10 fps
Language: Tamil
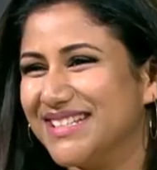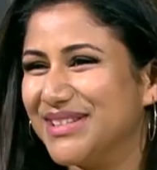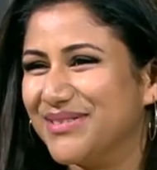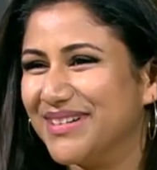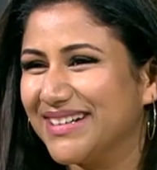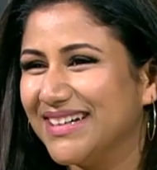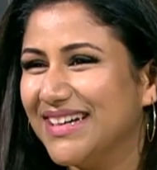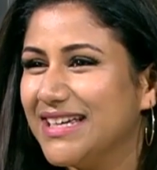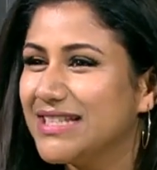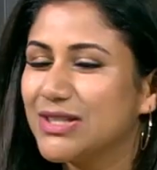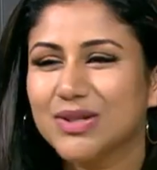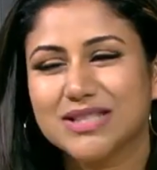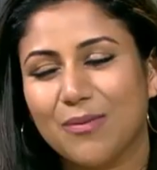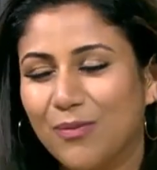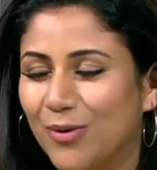இந்த ஒர்க்கு ஹீ இஸ் ஸோ
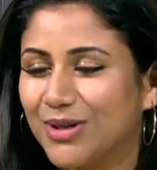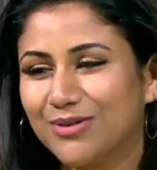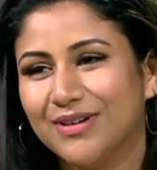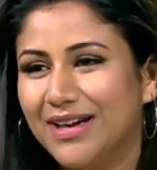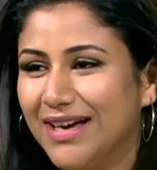சப்போர்ட்டிவ்